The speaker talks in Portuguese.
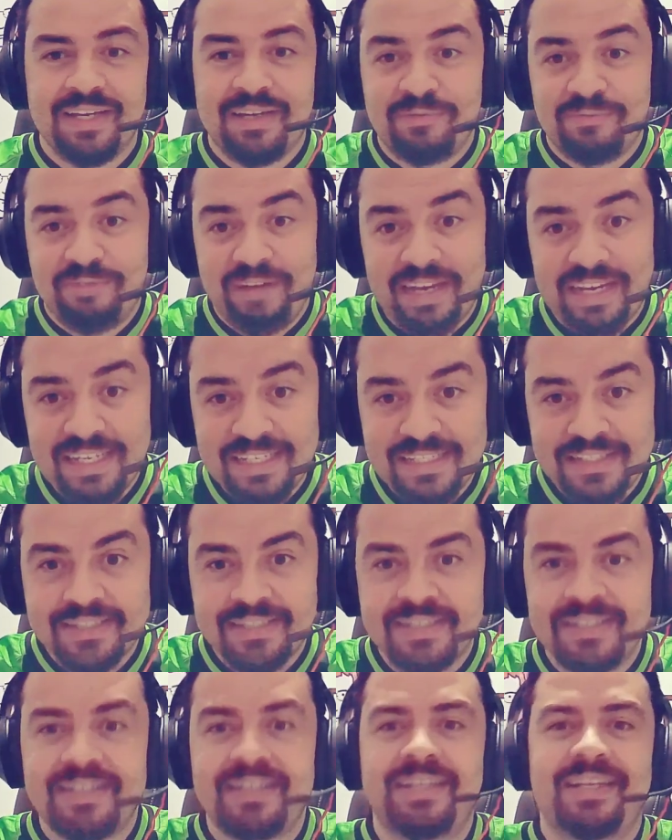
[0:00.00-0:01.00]
Feliz,
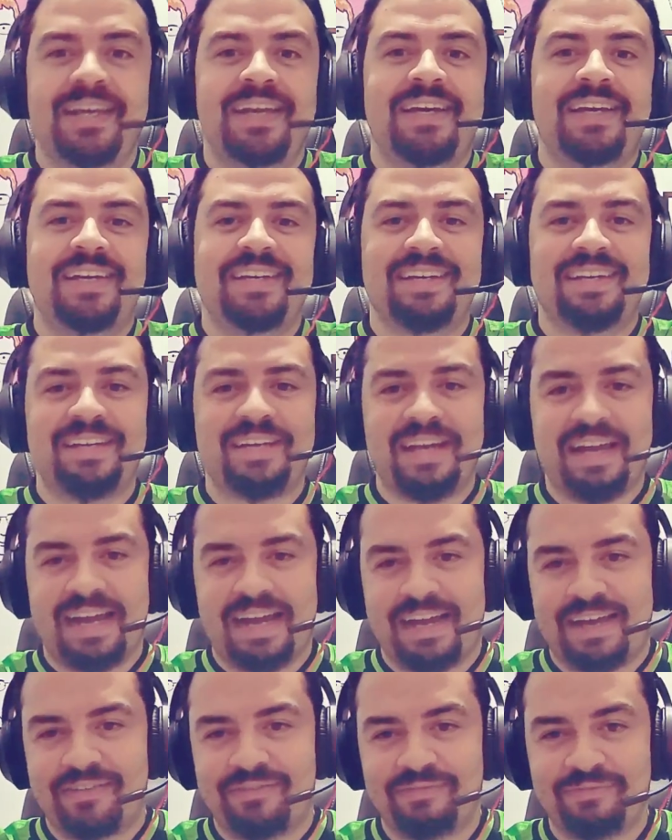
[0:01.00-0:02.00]
né?
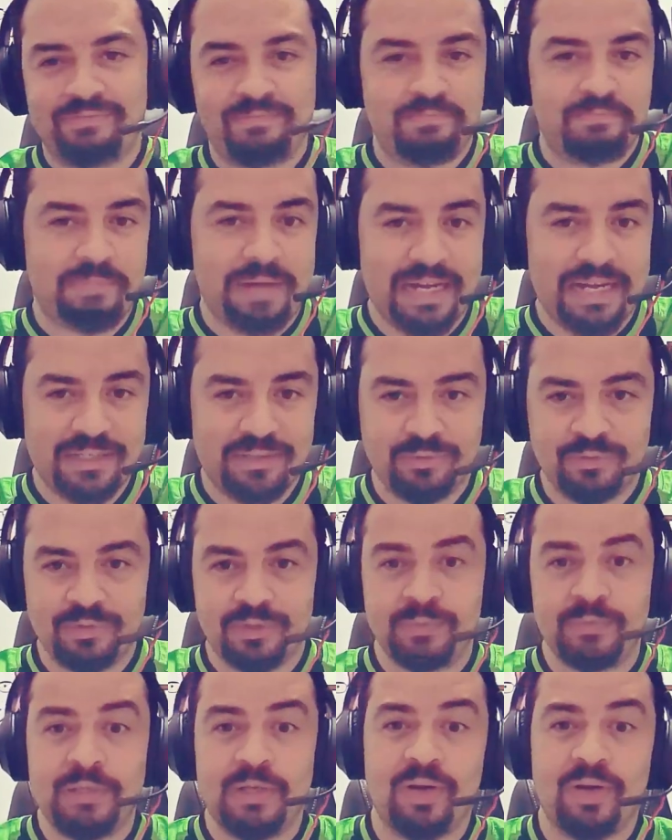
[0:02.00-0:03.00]
Ah, mais uns
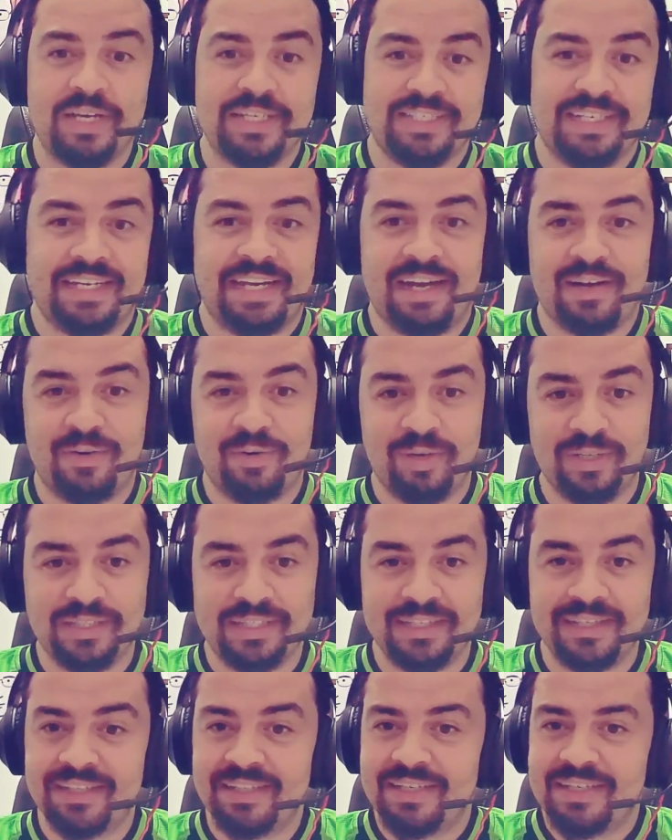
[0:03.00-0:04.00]
milhões aí na
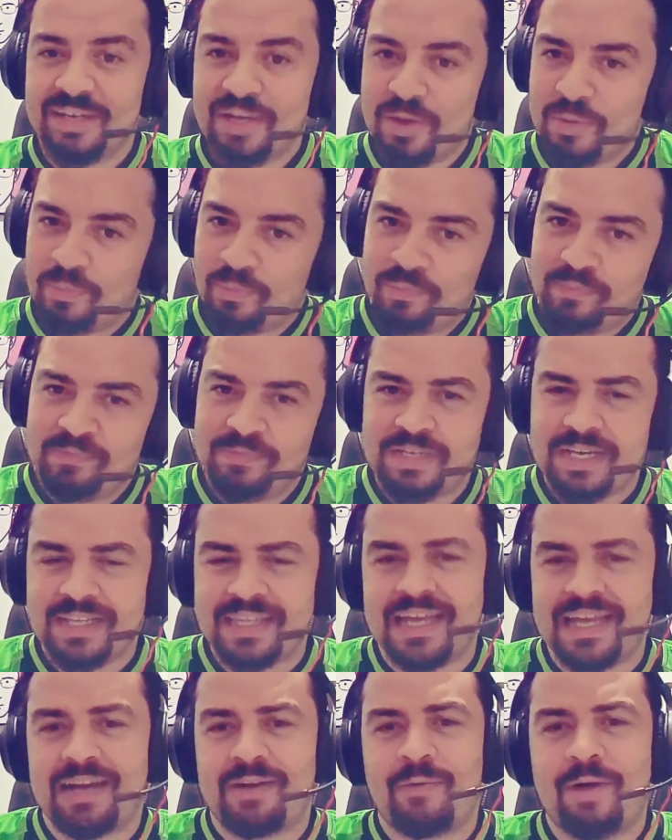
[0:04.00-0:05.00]
conta. Já
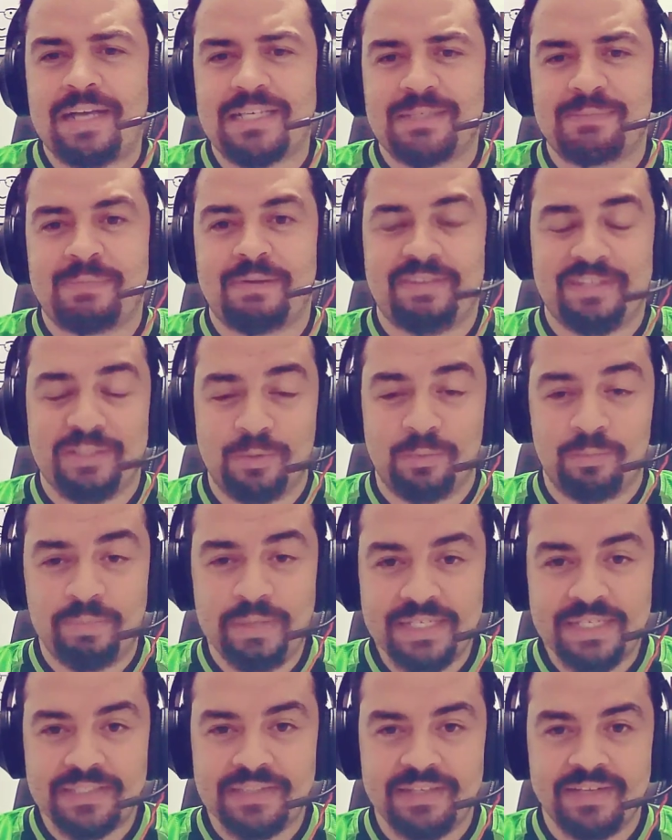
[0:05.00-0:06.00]
dá quase para fazer o
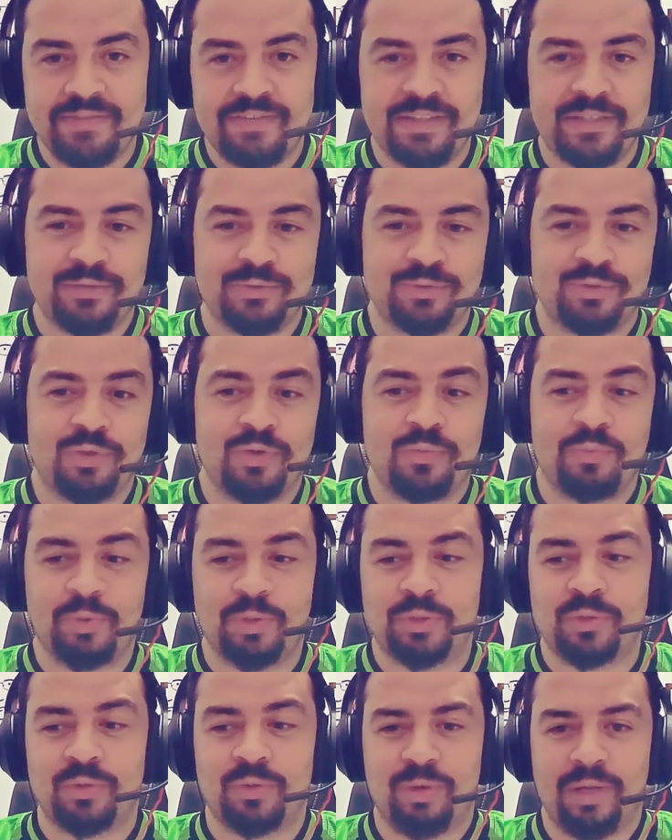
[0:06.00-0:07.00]
Pix, né? Vai ter um jogo
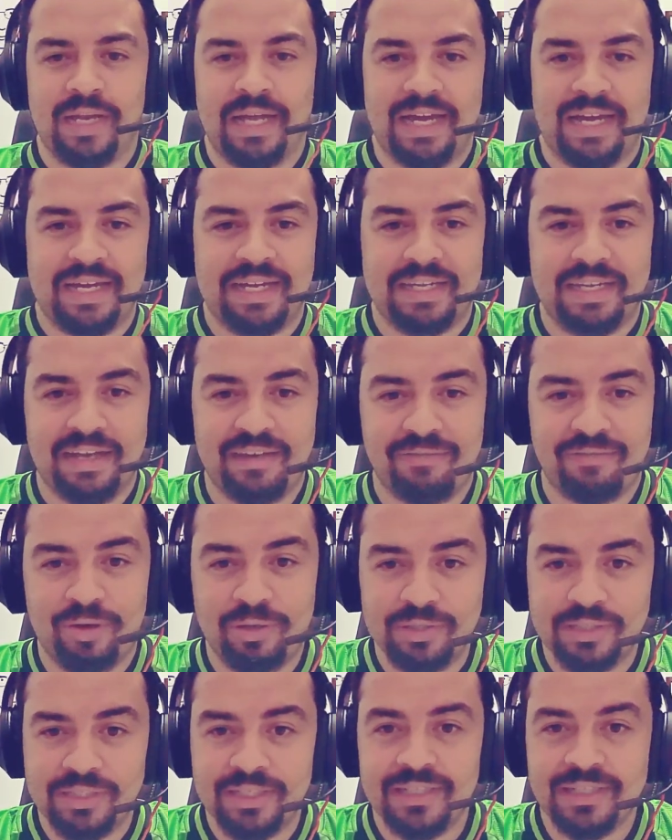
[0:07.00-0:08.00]
protocolar na
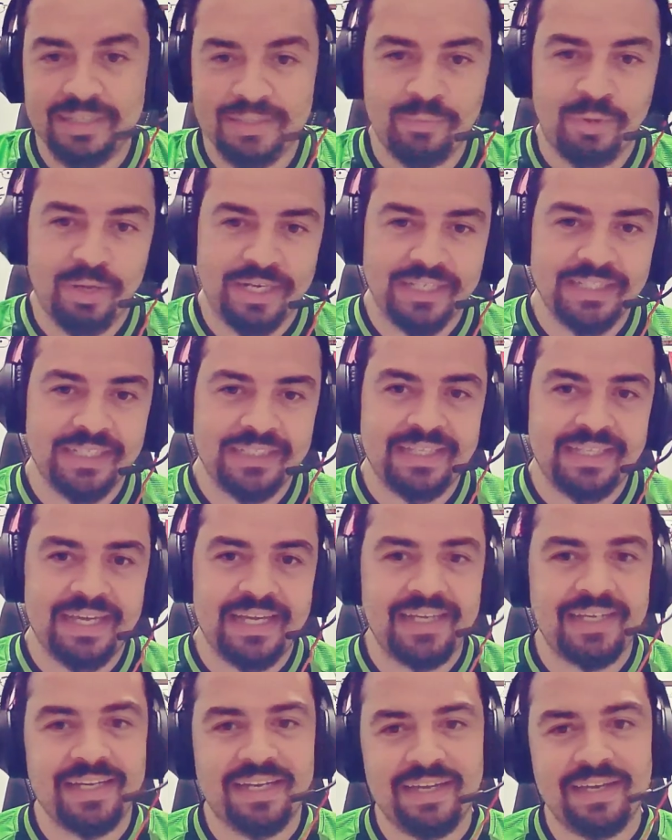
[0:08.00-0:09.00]
volta, embora ainda
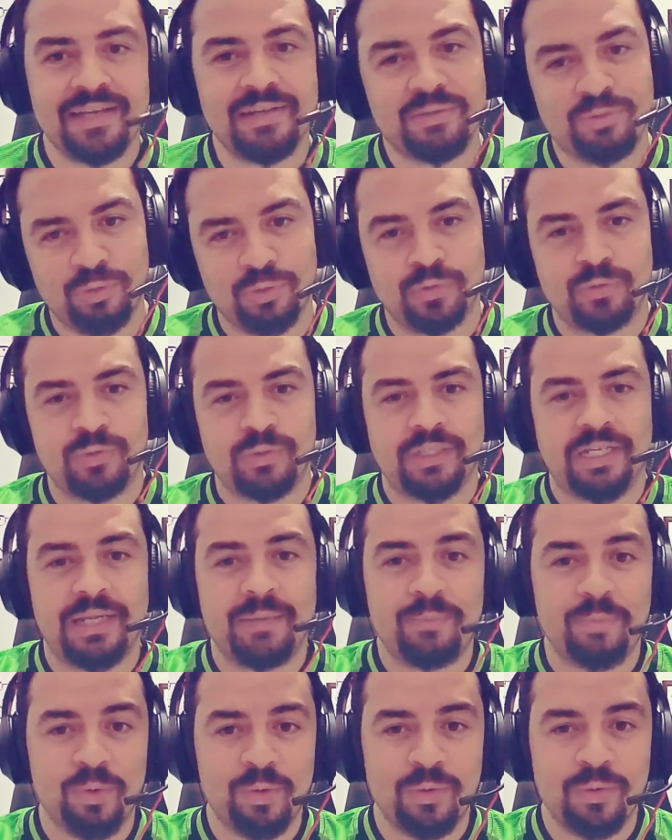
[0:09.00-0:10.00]
tenha, né? Todo cuidado é
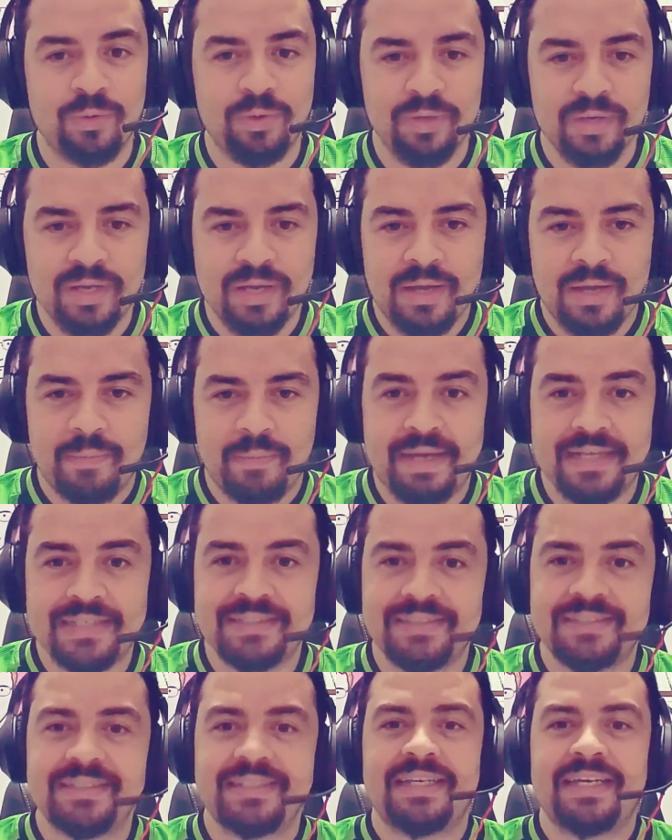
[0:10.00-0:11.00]
pouco.
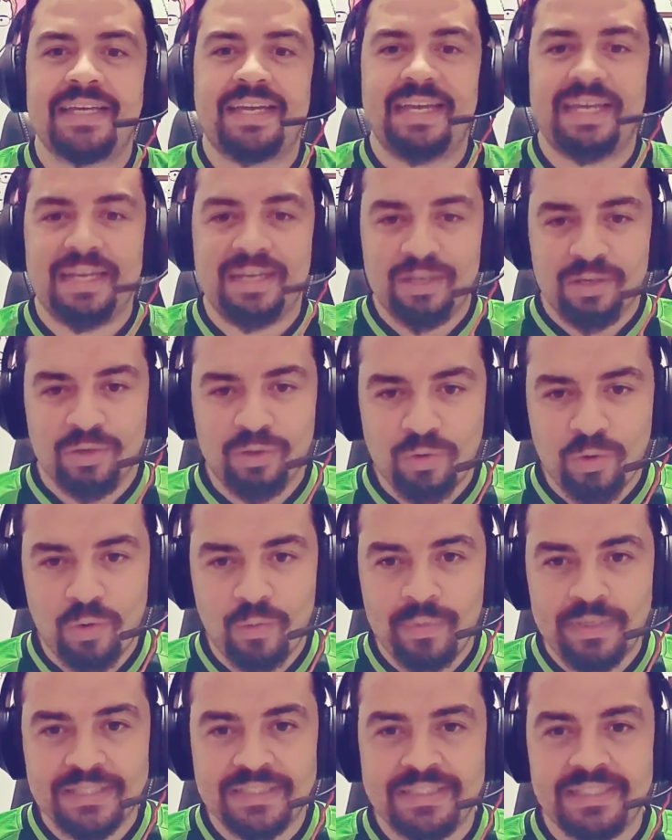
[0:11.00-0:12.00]
Mas com o
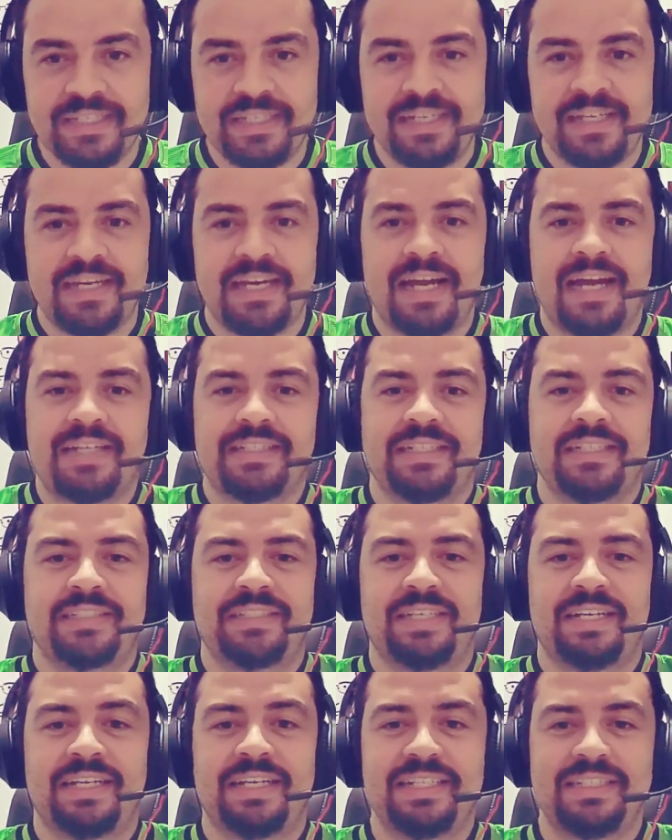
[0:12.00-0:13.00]
Mancini, a gente
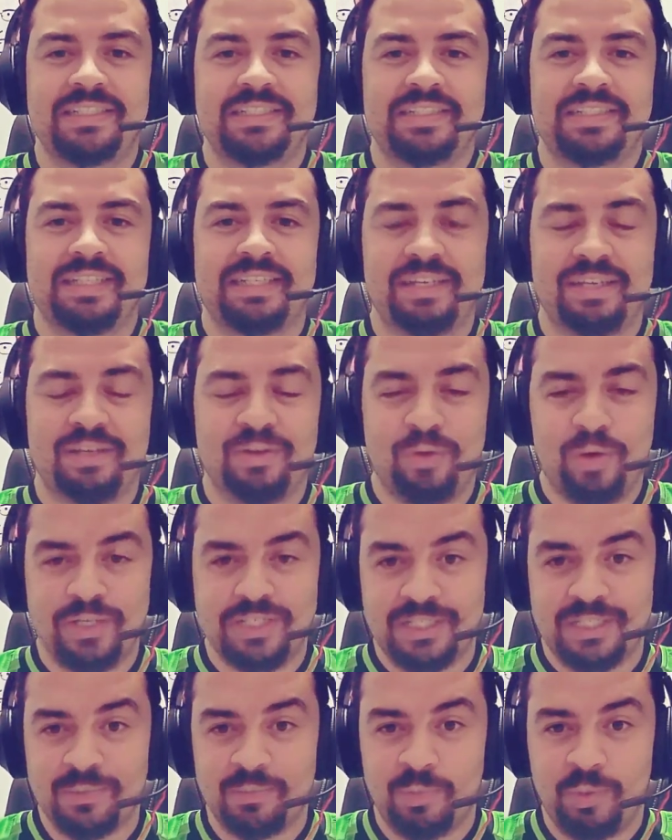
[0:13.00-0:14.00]
acredita que
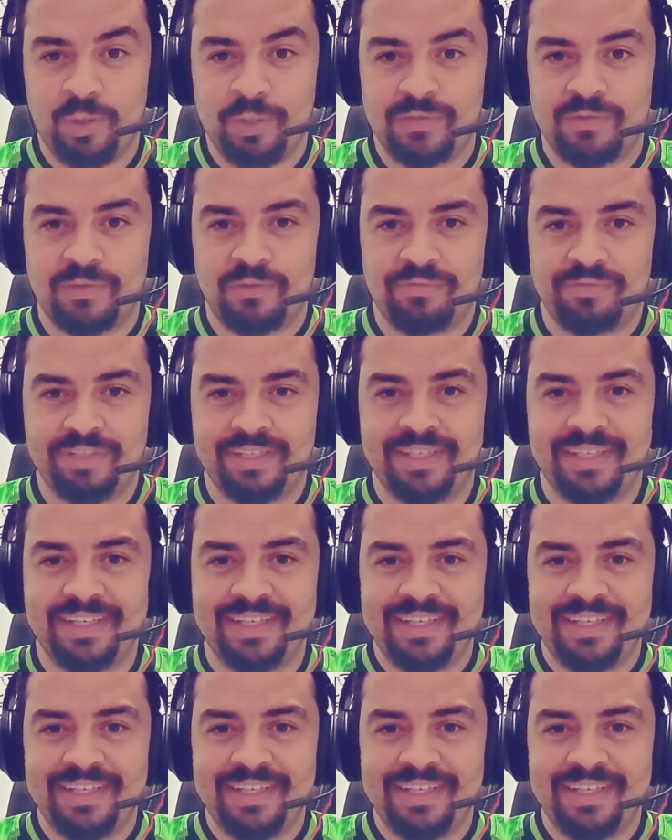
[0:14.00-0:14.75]
coisas boas vão vir.